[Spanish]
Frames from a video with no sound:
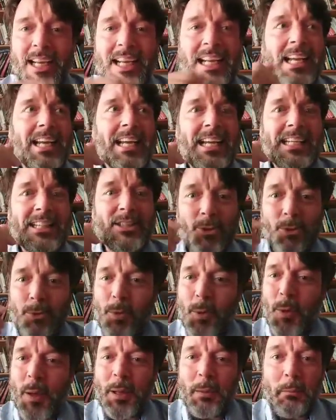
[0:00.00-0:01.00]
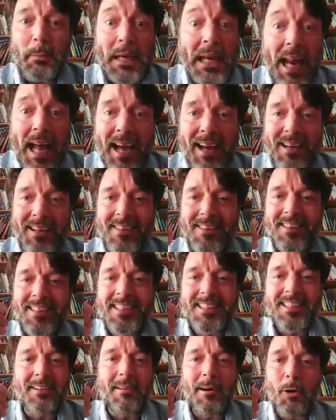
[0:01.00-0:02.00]
estuvo en Milán y
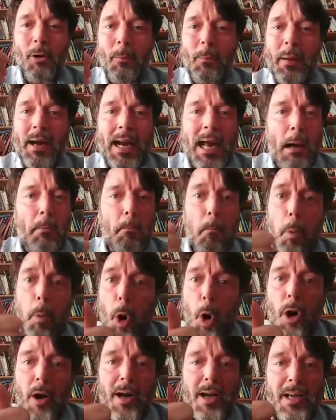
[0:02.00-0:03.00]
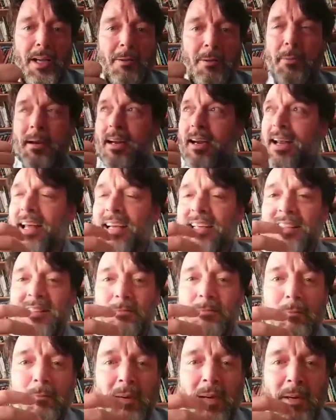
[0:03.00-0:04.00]
trabajó para Vogue, para las
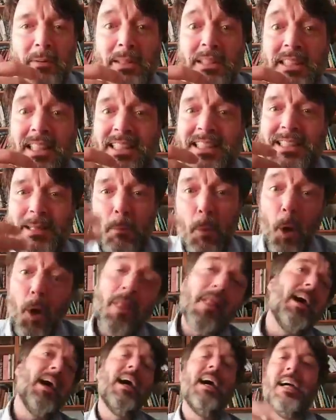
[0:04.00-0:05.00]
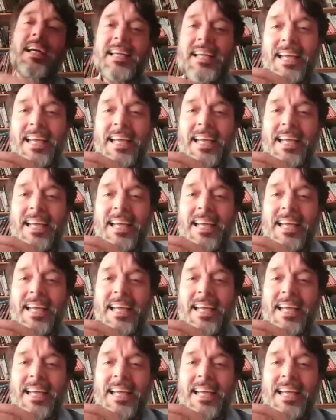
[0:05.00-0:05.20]
revistas de moda,